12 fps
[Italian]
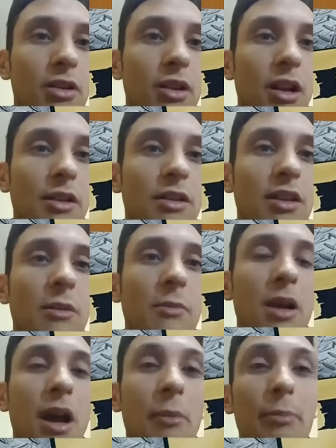della
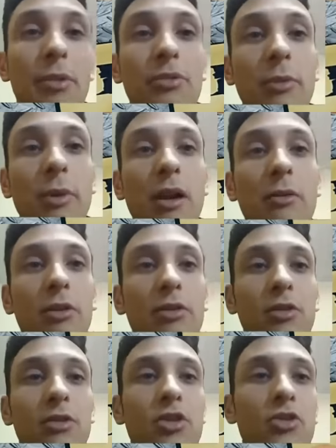Team Cup
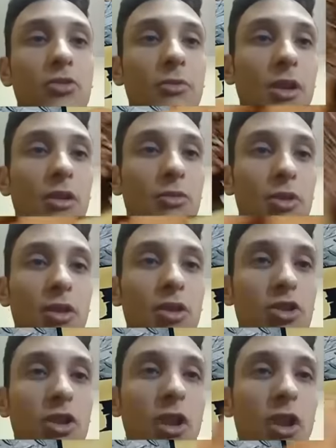
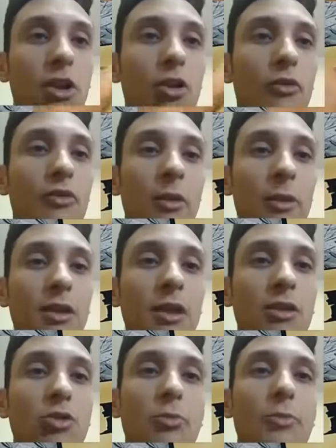2014-2015 che ovviamente
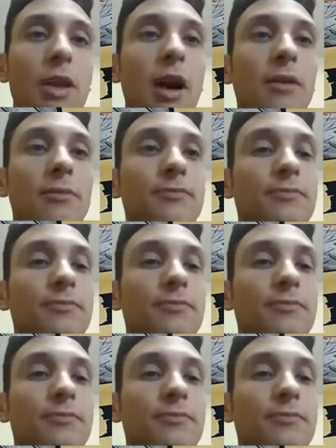è doppia.